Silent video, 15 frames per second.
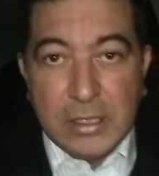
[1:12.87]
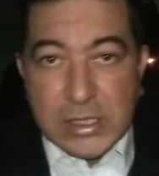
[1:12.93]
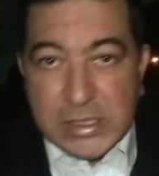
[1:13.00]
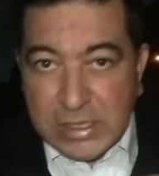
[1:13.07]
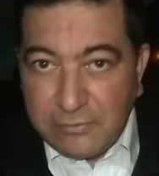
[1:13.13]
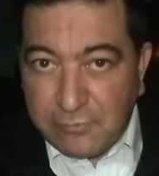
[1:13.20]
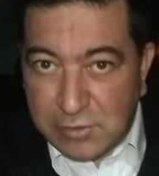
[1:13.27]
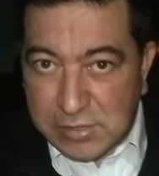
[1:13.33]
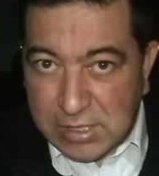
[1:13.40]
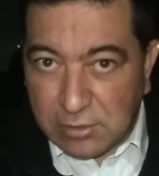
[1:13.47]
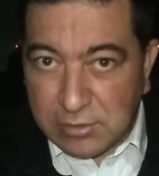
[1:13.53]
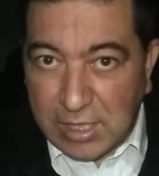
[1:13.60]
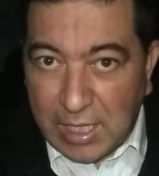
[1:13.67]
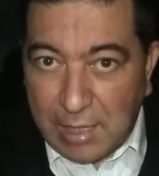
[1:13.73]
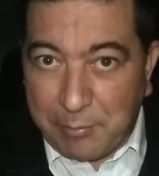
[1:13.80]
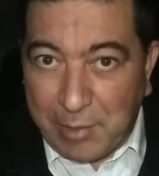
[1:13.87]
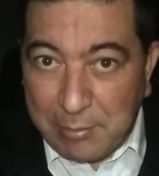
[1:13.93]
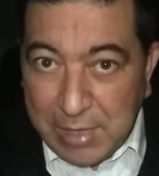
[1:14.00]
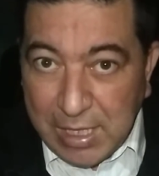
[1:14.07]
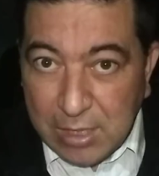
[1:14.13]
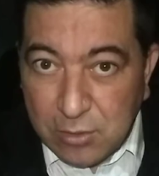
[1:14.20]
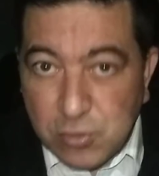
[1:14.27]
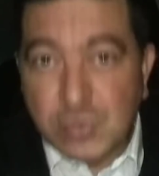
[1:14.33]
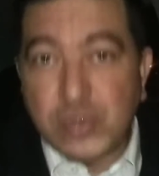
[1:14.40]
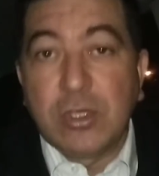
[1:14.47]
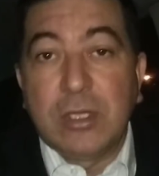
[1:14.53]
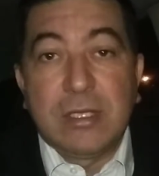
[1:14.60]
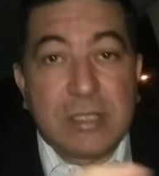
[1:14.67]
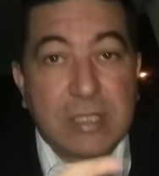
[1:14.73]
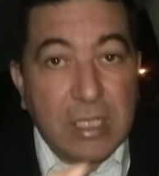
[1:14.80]
Se você alterar para menos,
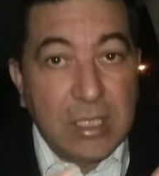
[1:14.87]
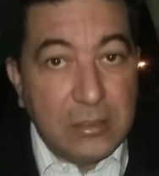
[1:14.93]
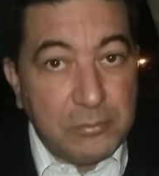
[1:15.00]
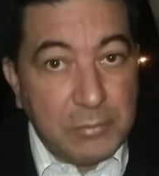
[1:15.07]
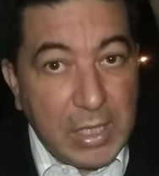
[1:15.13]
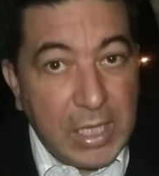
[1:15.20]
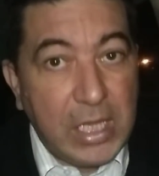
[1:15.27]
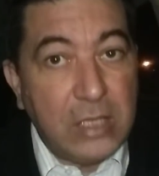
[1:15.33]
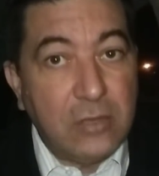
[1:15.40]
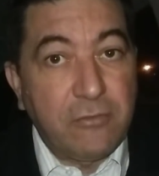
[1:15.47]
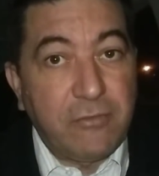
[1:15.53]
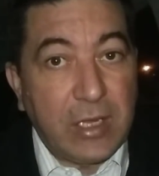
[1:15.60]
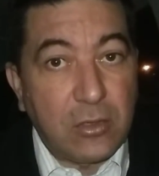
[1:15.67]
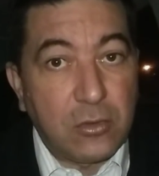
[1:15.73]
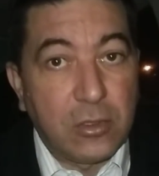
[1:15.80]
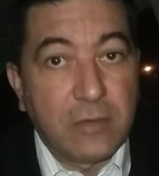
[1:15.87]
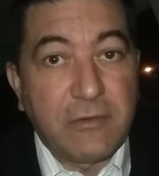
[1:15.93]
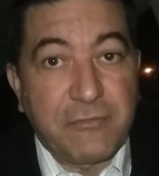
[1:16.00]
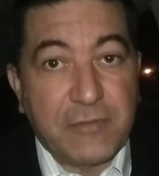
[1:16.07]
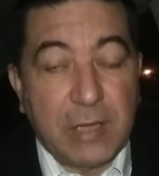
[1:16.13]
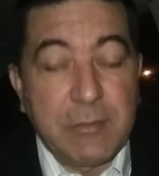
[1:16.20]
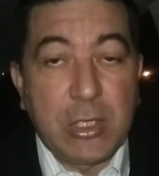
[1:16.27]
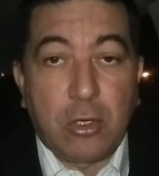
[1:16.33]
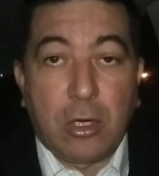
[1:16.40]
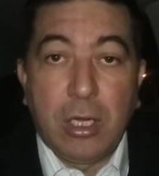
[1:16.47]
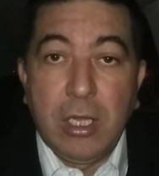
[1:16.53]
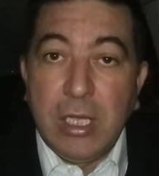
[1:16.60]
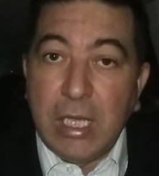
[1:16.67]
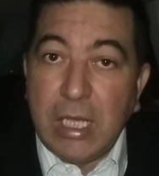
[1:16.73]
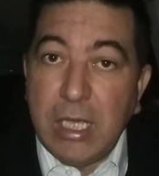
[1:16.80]
também o valor vai ficar menor.
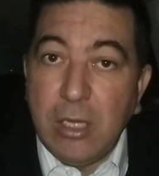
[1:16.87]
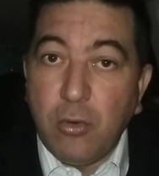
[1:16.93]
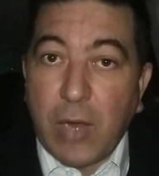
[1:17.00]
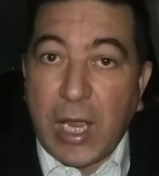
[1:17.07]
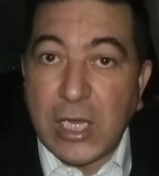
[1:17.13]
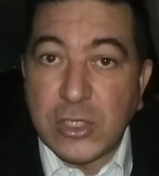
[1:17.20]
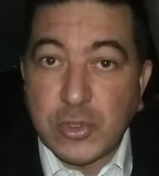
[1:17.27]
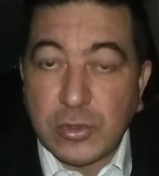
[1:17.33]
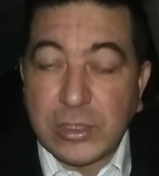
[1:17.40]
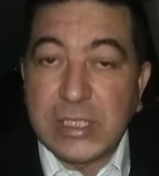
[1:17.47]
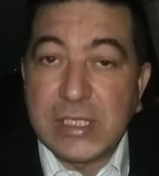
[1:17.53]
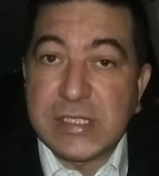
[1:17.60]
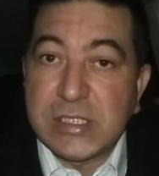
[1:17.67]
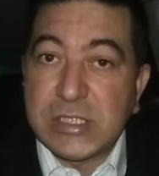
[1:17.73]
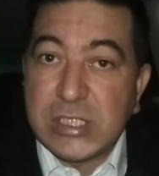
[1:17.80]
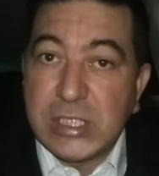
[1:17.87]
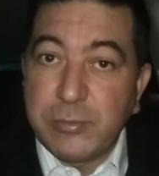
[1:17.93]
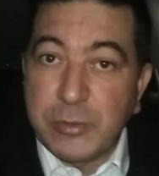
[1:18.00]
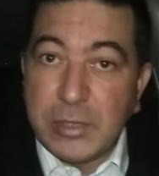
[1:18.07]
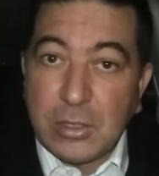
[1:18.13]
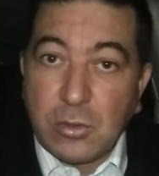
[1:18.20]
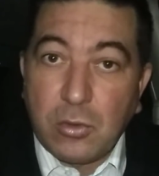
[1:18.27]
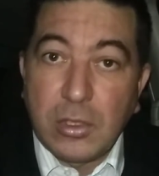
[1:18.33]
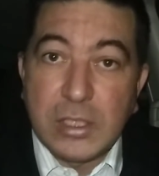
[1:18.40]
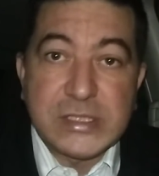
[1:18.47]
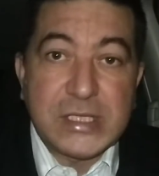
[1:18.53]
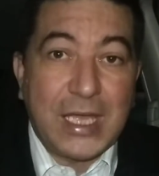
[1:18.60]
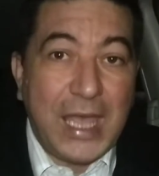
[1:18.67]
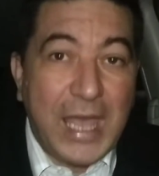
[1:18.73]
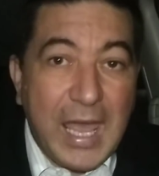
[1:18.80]
Eu acho que esse tipo de
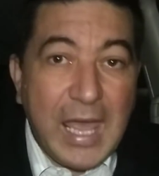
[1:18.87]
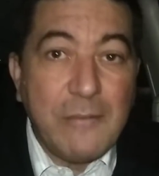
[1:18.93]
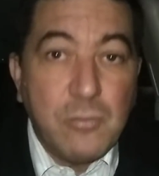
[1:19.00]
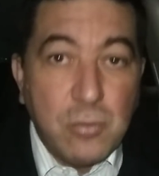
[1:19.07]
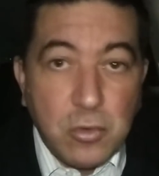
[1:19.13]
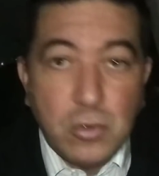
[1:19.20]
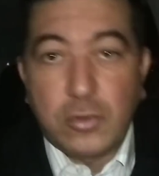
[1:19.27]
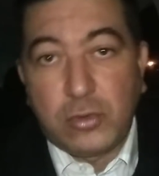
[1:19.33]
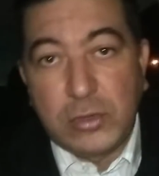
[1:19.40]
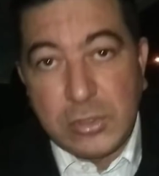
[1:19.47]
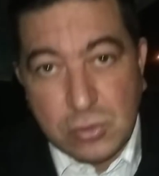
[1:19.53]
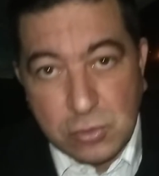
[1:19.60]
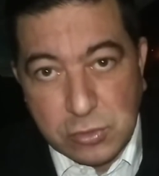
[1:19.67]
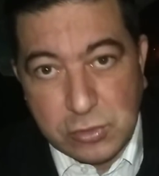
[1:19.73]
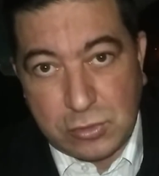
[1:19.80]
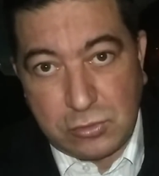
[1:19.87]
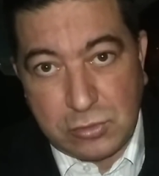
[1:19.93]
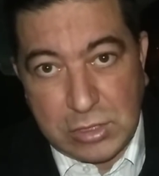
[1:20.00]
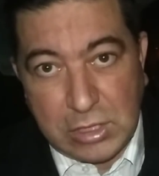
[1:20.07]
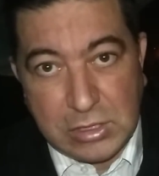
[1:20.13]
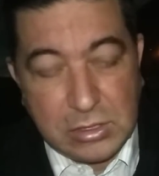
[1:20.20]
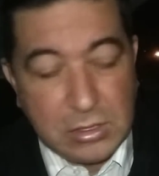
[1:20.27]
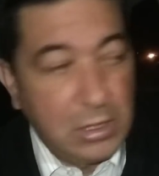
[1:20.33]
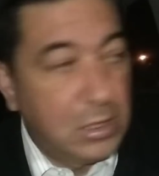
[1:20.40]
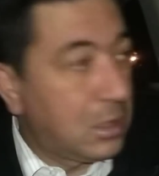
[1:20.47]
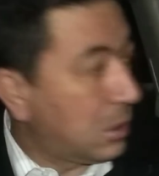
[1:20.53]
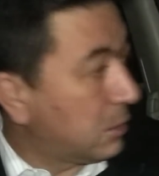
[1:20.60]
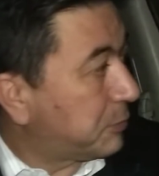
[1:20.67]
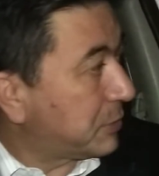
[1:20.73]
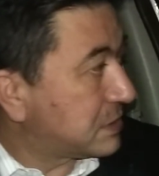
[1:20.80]
coisa é muito injusto, gente.
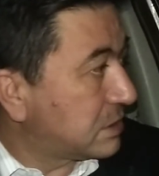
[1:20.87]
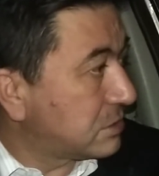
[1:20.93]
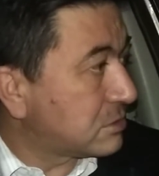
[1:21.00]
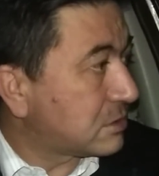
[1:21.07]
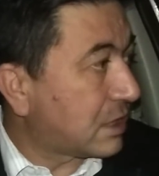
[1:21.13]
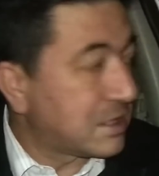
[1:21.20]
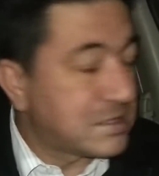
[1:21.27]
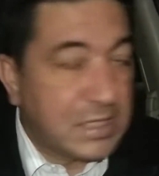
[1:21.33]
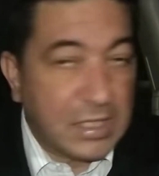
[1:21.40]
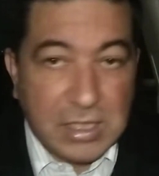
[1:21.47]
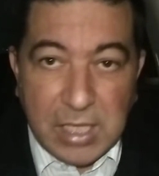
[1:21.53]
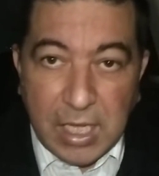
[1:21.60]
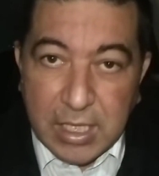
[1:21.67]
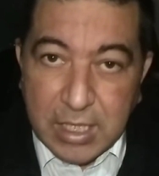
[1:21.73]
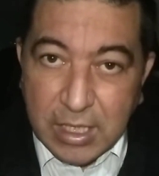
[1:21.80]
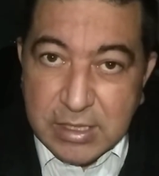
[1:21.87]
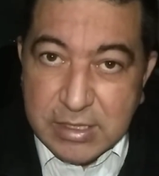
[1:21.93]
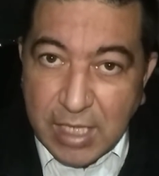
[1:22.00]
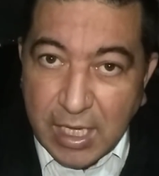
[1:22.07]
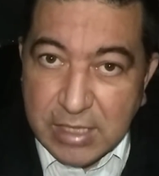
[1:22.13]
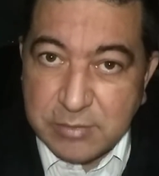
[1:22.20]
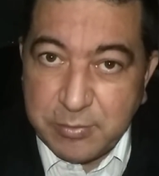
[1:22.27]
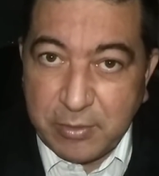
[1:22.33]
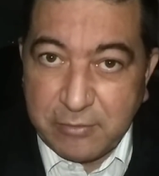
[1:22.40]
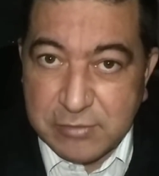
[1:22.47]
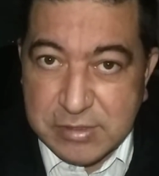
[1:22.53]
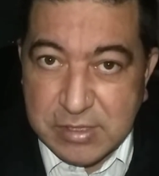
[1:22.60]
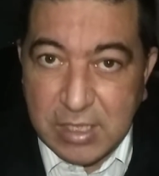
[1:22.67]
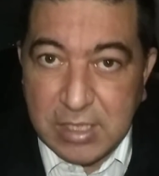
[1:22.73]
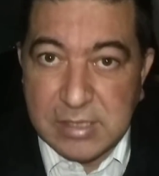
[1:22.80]
Eu preciso trazer aqui a realidade para
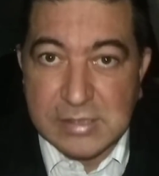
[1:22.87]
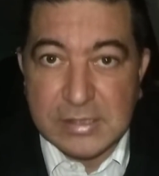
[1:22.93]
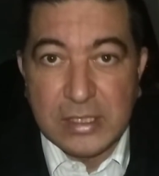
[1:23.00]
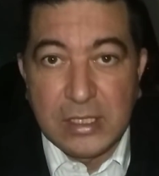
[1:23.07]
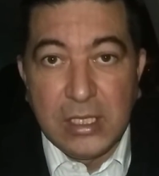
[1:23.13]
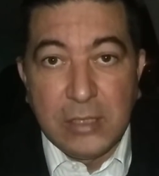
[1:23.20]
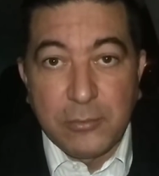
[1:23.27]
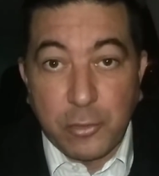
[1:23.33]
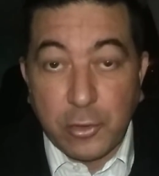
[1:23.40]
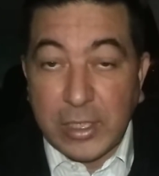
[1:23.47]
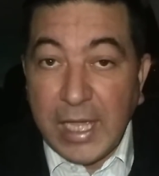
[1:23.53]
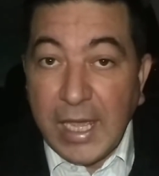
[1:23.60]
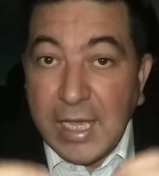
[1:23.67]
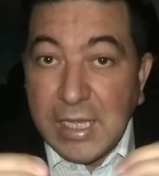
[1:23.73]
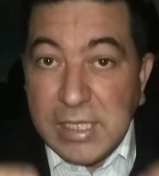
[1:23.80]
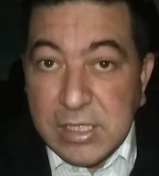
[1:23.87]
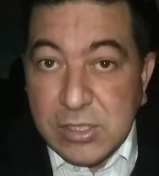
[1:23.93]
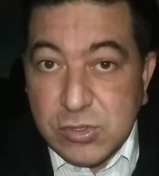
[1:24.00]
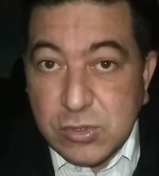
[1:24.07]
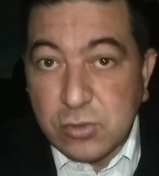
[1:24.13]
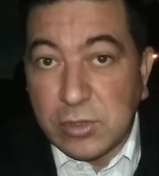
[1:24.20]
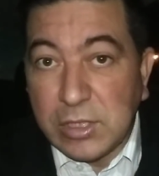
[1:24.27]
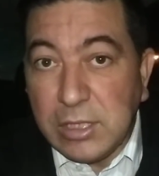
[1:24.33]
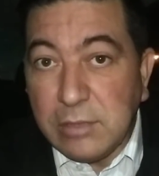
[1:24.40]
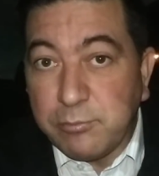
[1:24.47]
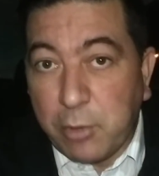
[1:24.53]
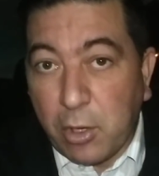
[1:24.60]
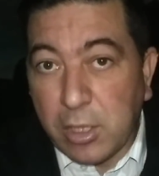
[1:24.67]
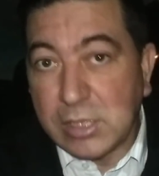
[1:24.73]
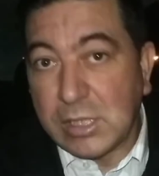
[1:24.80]
vocês, porque é isso que
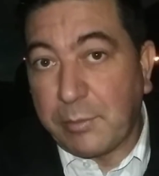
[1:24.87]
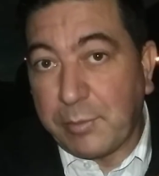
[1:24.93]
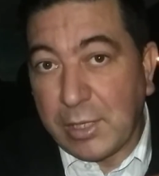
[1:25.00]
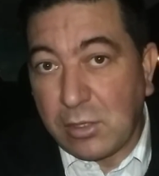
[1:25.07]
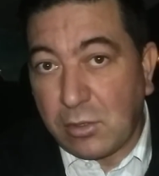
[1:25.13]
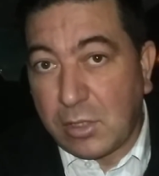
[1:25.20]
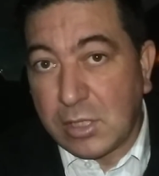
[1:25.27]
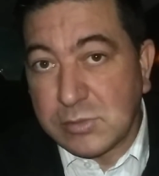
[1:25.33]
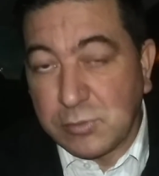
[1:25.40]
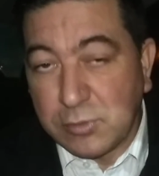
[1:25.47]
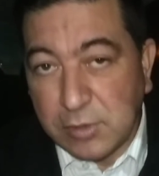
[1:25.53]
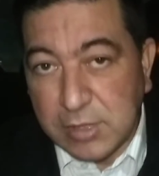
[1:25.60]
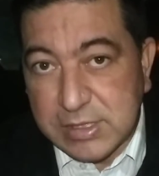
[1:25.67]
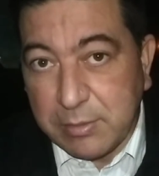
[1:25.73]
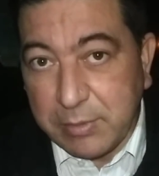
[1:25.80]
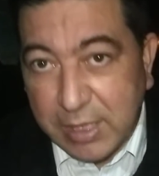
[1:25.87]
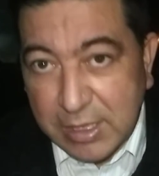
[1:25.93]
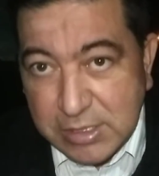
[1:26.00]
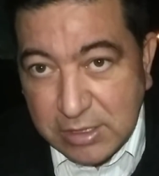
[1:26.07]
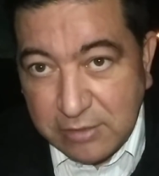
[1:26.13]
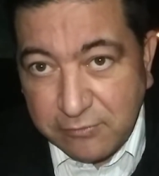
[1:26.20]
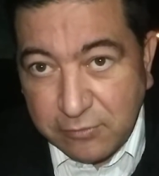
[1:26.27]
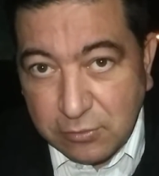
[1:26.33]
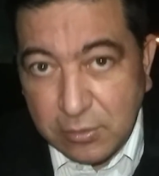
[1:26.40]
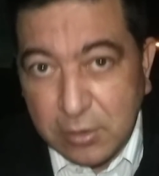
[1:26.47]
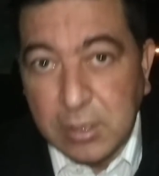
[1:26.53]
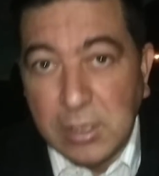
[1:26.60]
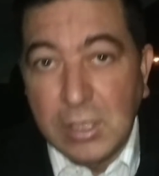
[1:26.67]
importa para nós, motoristas aplicativo.